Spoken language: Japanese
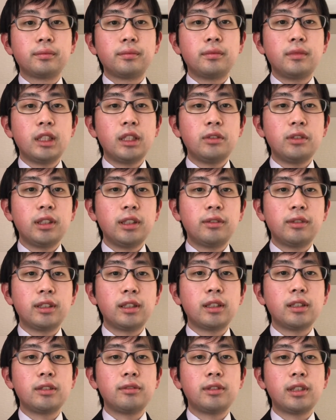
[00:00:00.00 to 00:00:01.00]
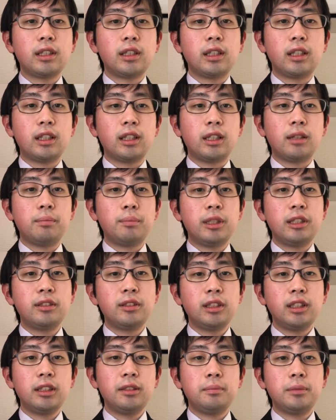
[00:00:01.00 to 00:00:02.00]
なので私は、えー、
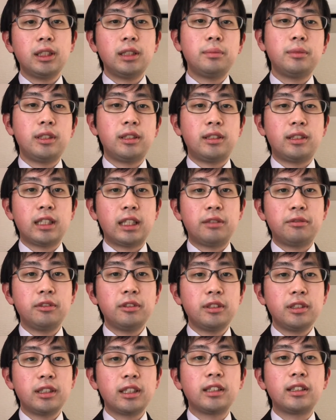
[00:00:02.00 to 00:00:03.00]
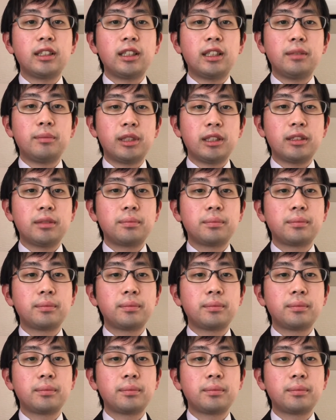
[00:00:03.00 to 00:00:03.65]
水着 BB ちゃんを使っています